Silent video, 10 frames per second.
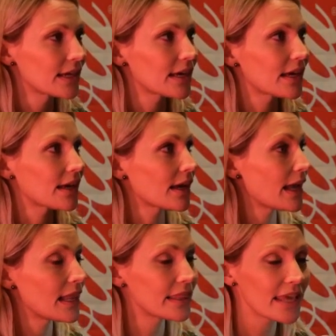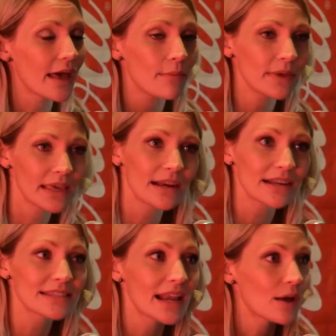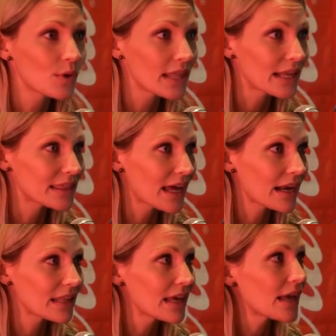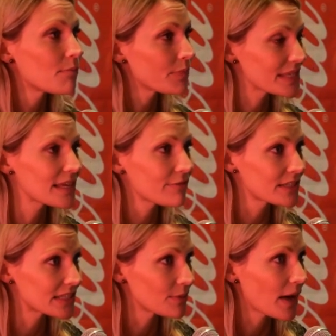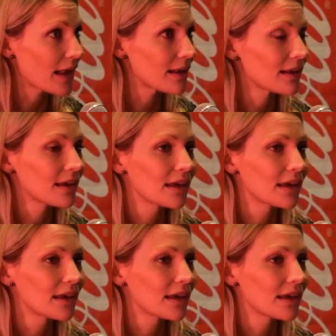Eh, el día viernes a la una de la tarde empieza el festival.